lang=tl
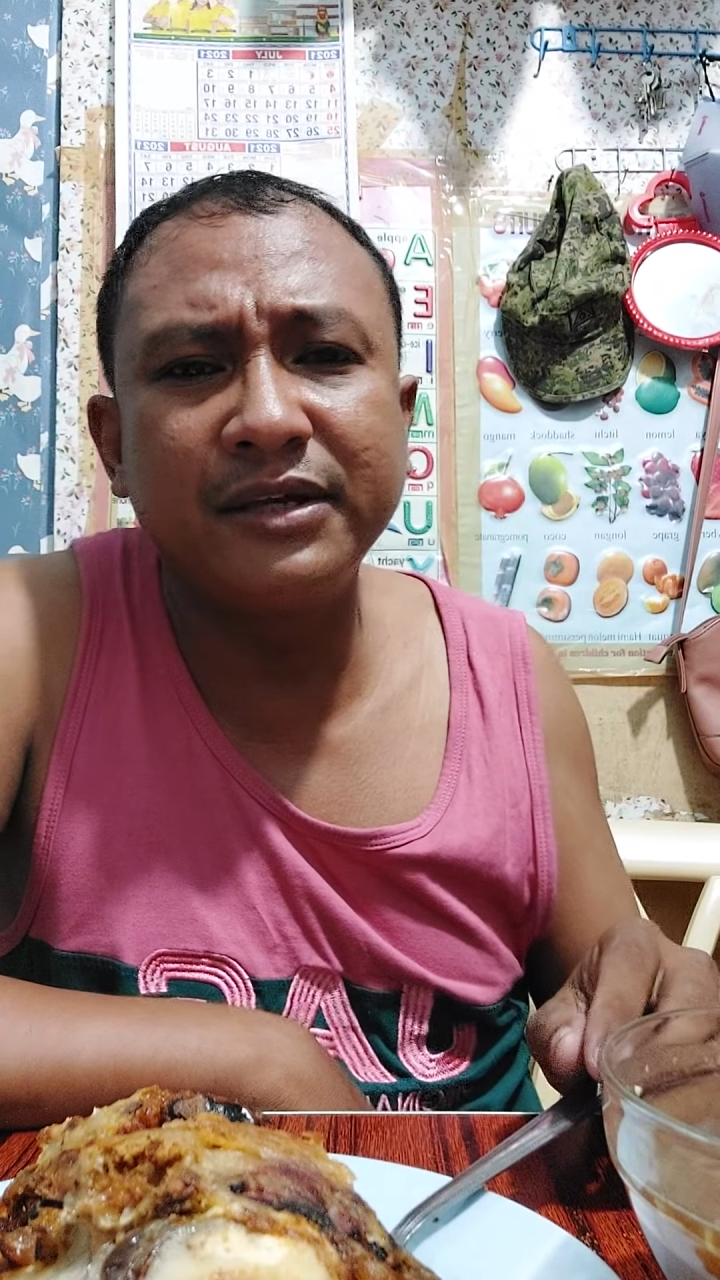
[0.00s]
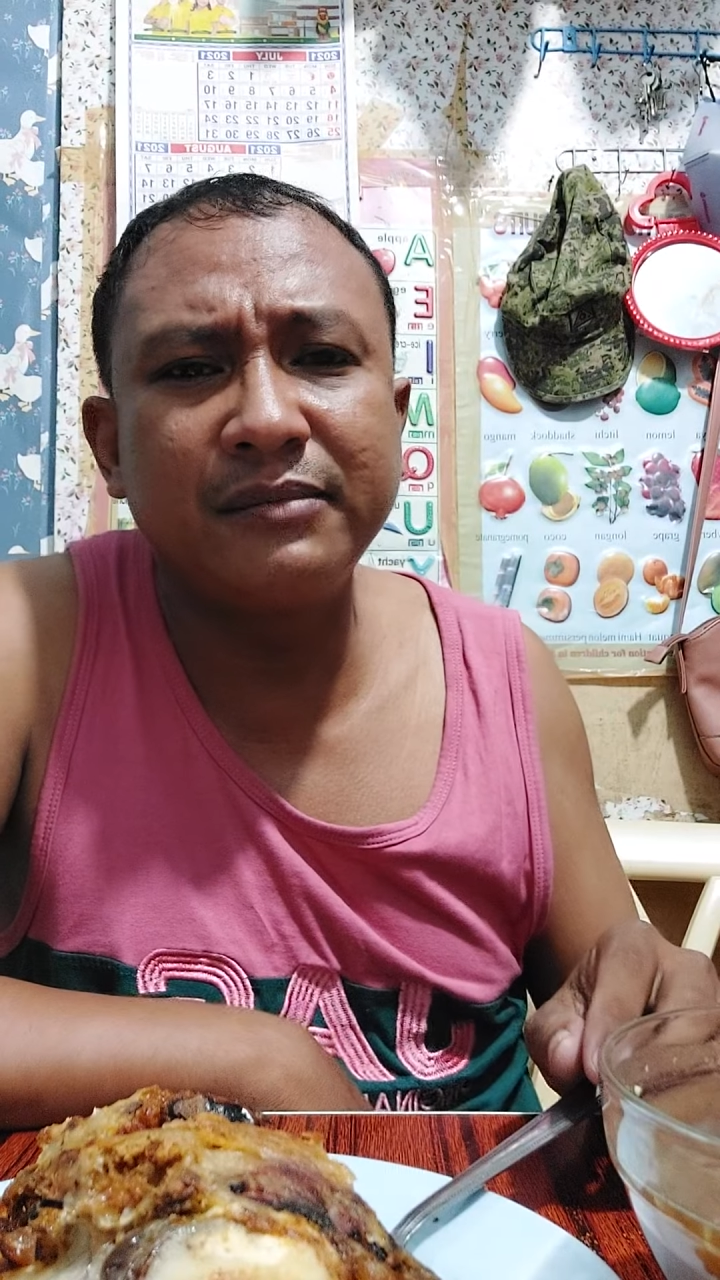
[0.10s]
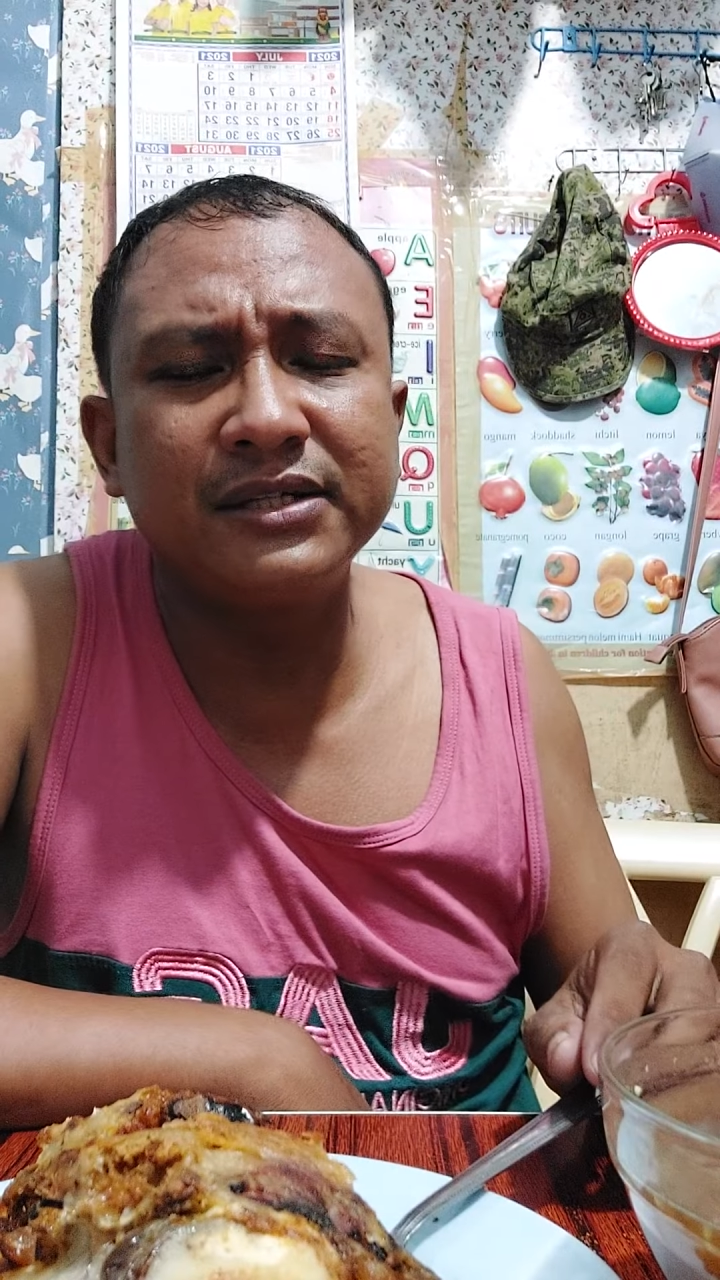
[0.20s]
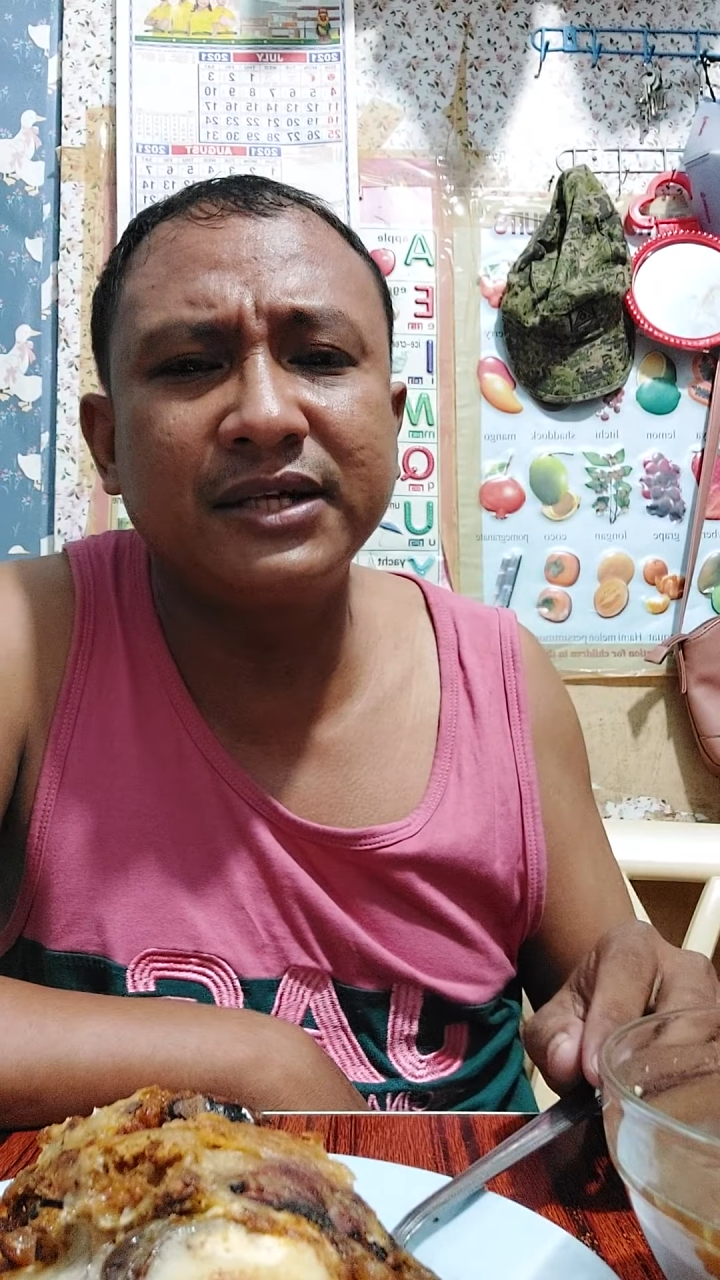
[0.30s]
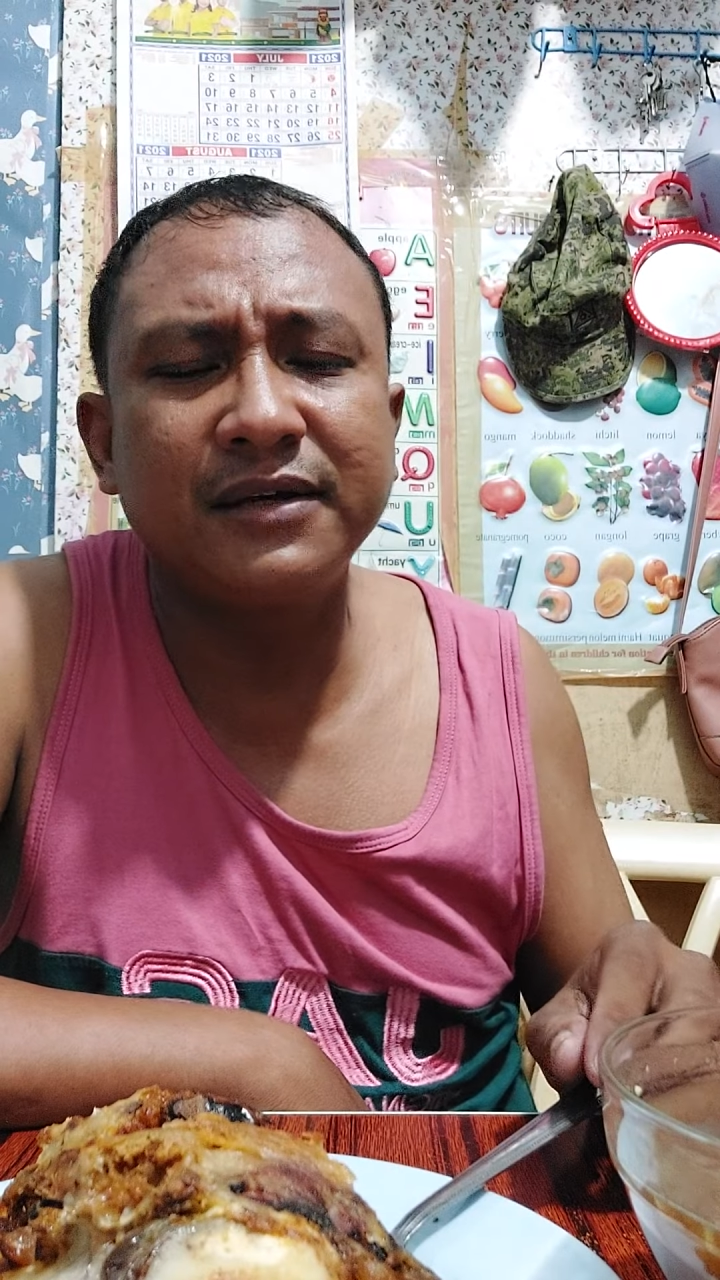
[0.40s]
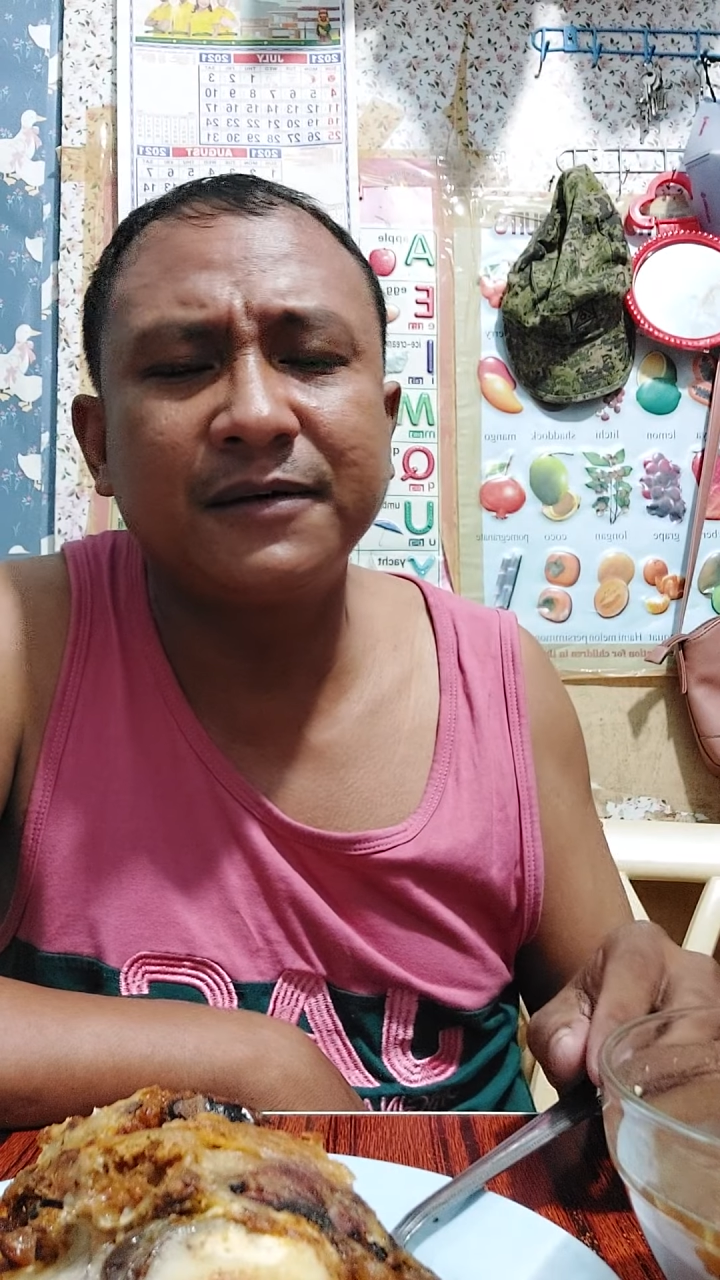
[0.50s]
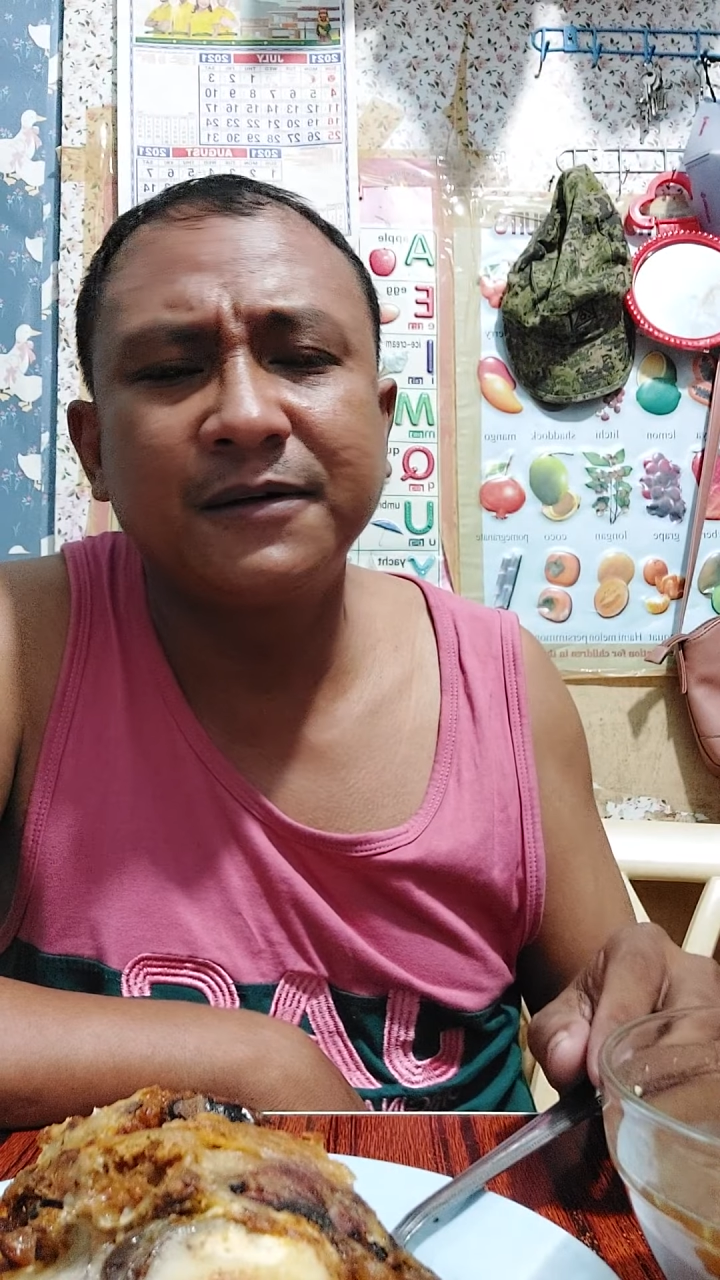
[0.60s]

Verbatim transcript: ng mask eh.